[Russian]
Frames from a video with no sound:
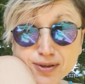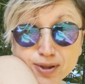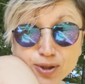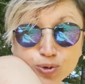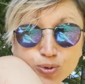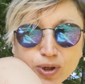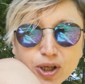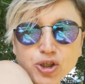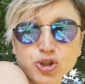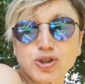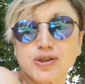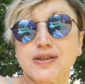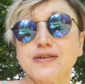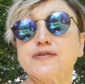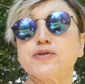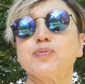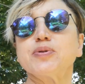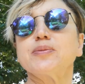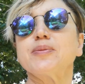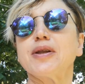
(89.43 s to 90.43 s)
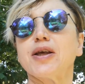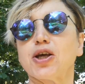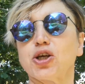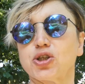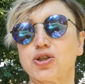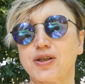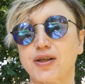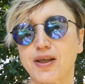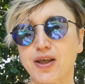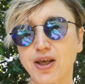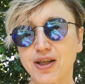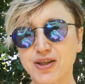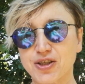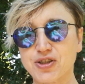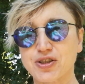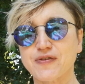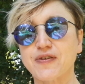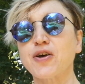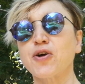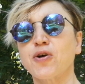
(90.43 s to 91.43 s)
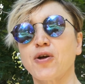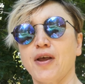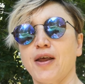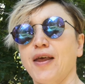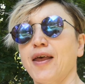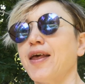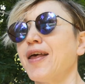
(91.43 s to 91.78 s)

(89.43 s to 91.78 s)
Выкругляешь и выпрямляешь. Я это называю